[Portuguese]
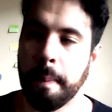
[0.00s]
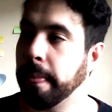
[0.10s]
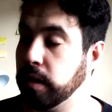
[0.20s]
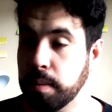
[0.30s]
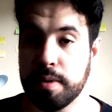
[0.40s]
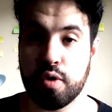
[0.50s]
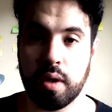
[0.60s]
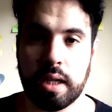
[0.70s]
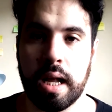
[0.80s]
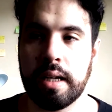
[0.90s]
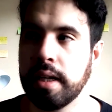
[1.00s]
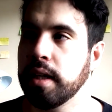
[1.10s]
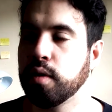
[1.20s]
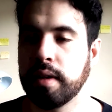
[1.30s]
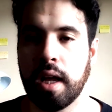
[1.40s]
Quando a pessoa tá ali,
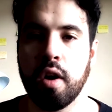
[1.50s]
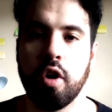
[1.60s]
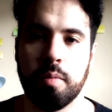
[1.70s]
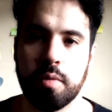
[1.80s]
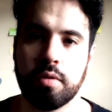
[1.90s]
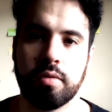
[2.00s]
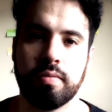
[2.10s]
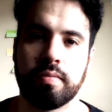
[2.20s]
tu tem como